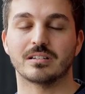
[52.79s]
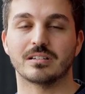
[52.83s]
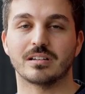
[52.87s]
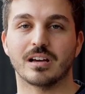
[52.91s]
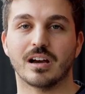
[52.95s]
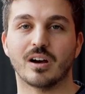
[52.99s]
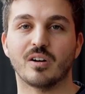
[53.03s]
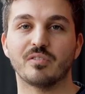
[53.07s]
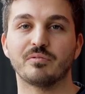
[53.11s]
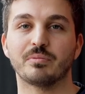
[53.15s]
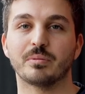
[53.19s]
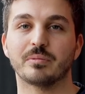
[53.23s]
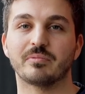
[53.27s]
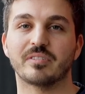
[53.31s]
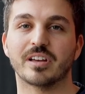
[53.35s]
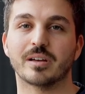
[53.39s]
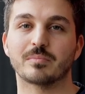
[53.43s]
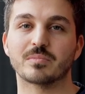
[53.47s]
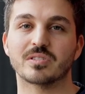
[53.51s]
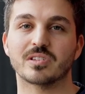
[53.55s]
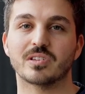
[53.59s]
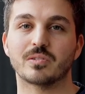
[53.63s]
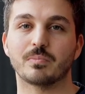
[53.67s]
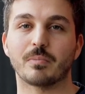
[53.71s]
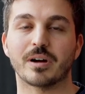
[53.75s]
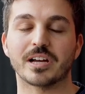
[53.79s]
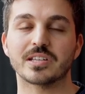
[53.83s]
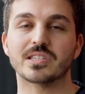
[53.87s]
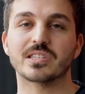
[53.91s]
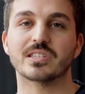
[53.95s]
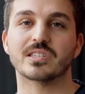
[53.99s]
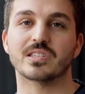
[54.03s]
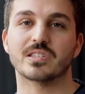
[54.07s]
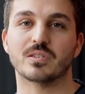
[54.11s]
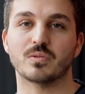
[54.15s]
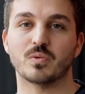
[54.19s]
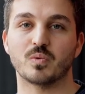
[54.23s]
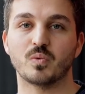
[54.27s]
Darauf bewerben sich
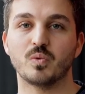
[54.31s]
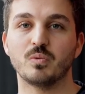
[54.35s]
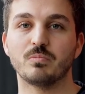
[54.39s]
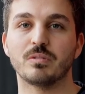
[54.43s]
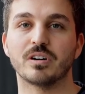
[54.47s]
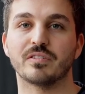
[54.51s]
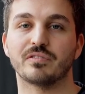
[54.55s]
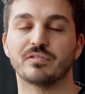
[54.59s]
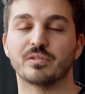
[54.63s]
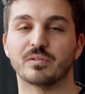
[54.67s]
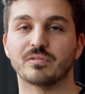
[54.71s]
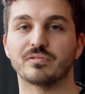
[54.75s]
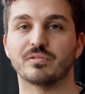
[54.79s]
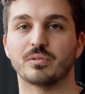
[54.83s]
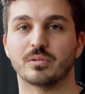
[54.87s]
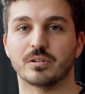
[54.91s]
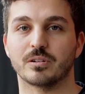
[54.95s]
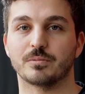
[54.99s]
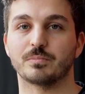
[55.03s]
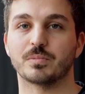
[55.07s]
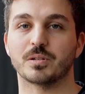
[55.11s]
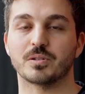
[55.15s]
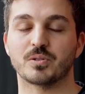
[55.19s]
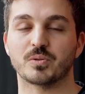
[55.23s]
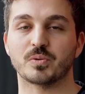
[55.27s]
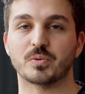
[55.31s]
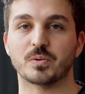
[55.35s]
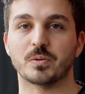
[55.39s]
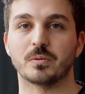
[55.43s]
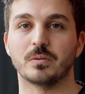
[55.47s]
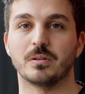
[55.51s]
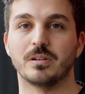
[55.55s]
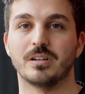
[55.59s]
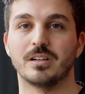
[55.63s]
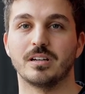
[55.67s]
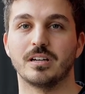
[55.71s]
meistens über 500 Personen.